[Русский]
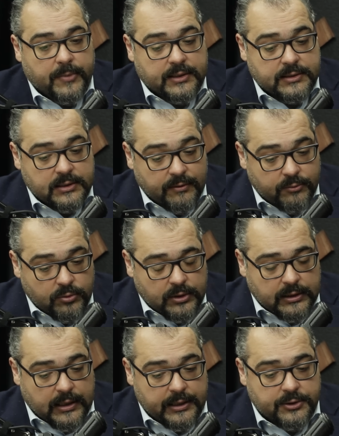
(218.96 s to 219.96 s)

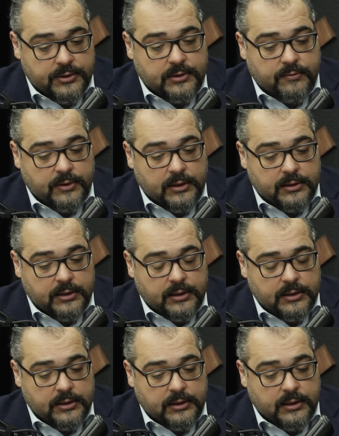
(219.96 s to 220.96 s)
Основное количество
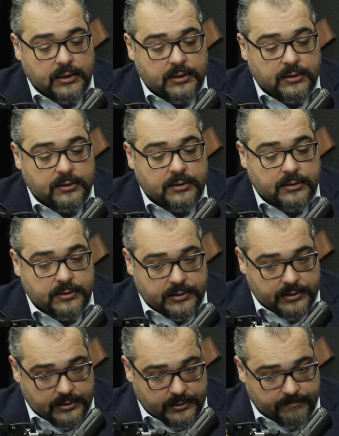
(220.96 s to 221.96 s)
электроэнергии
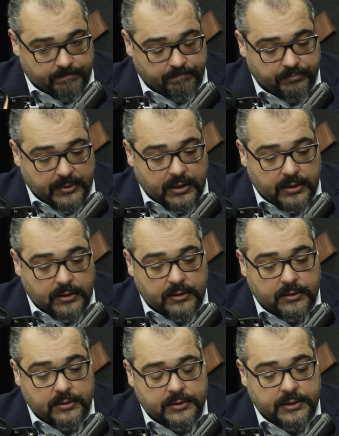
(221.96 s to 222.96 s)
с,
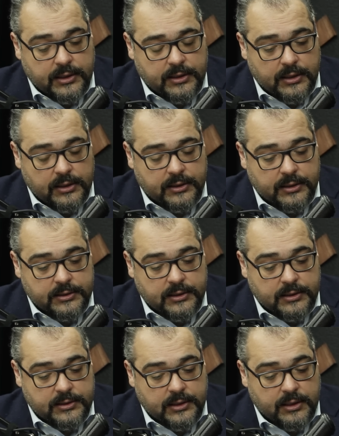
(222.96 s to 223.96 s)
с гидроэнергетикой
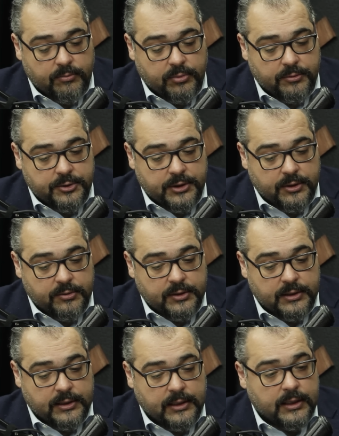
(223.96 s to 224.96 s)
электростанции они получают
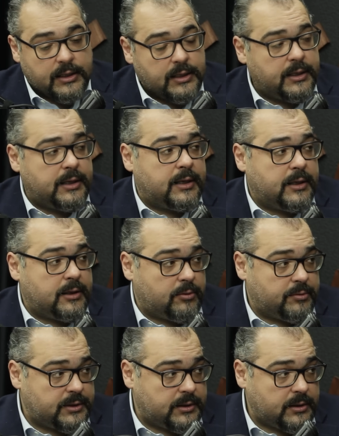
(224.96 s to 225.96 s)
на реке
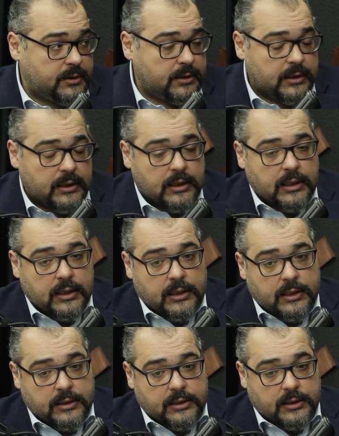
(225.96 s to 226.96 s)
Елудзян.
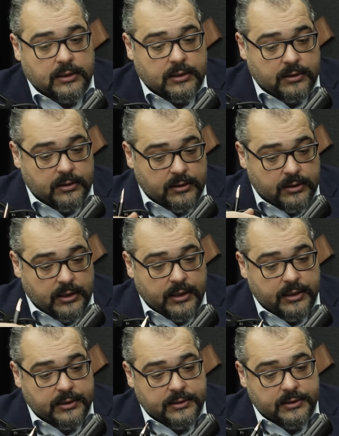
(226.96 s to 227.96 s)
Это
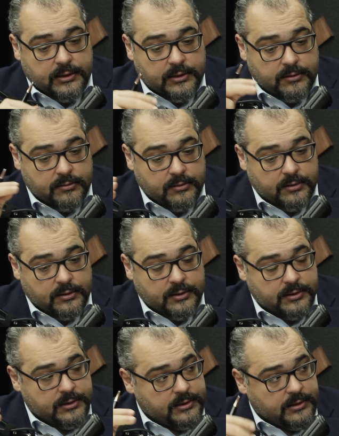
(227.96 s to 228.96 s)
граница
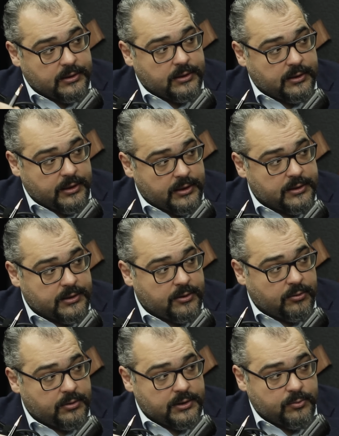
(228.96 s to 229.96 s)
э, с Китайской
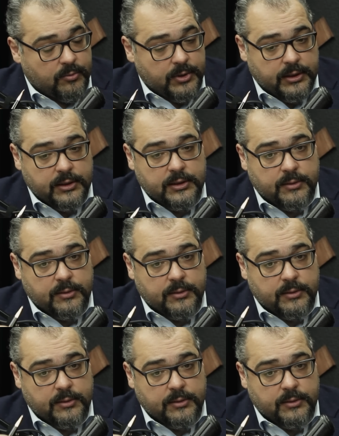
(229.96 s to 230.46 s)
Народной Республикой.